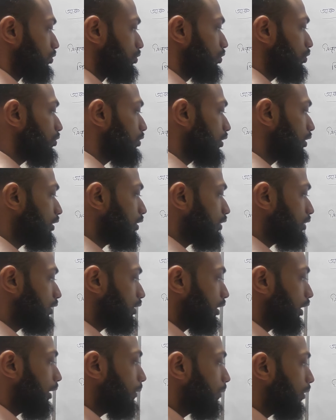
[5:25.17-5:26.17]
যদি
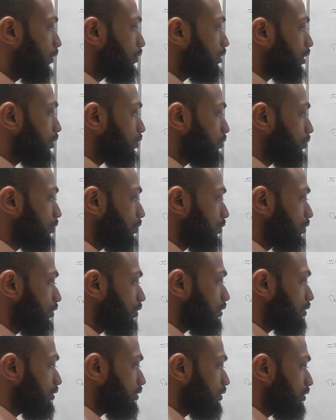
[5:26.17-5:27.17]
এই বাহুটার দৈর্ঘ্য
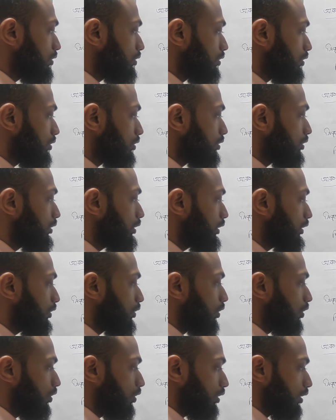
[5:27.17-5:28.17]
তিন
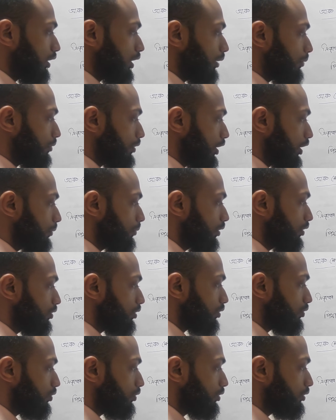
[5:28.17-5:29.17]
হয় এবং এই
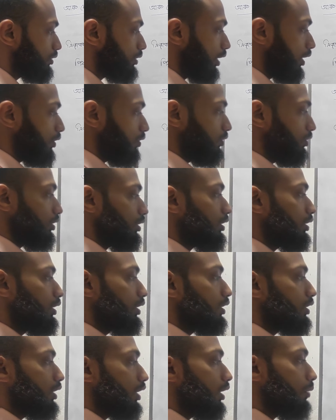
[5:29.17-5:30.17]
বাহুটার দৈর্ঘ্য চার হয়
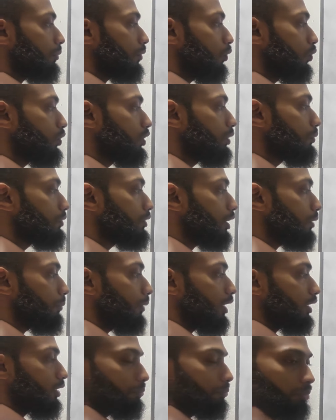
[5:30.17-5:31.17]
তাহলে আমরা অতিভুজের
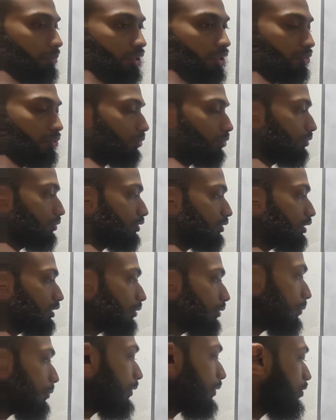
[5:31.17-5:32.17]
মান বের করব
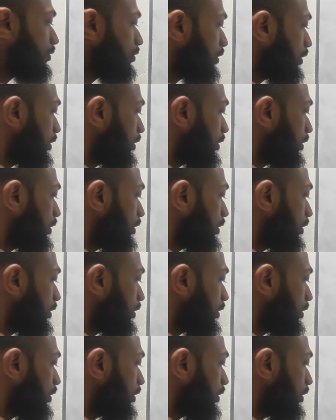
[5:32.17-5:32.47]
কিভাবে বের করি